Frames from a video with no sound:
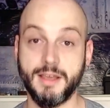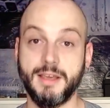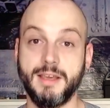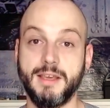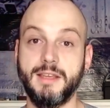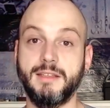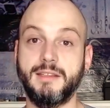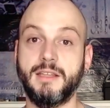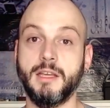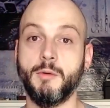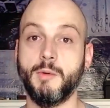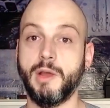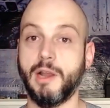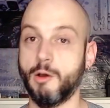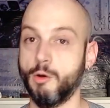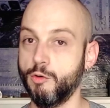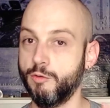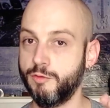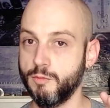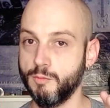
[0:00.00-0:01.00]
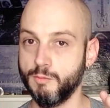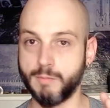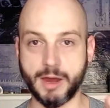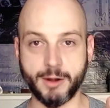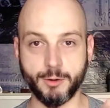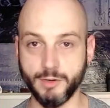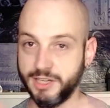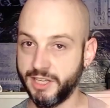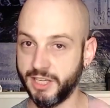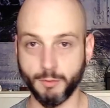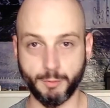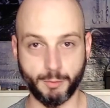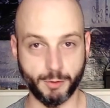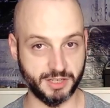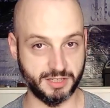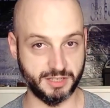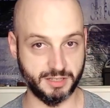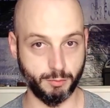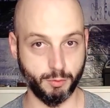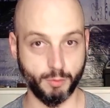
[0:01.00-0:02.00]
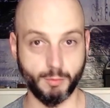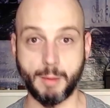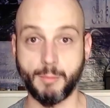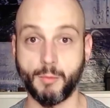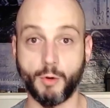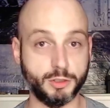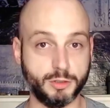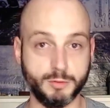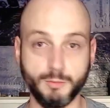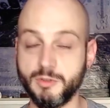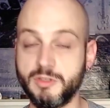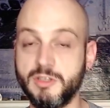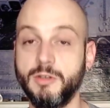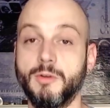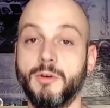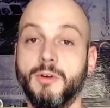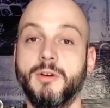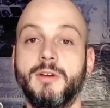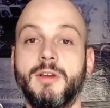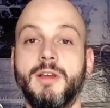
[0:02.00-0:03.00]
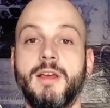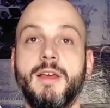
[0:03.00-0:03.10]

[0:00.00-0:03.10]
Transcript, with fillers: Então, ela ouve um barulhinho, por exemplo, uma moto buzinou.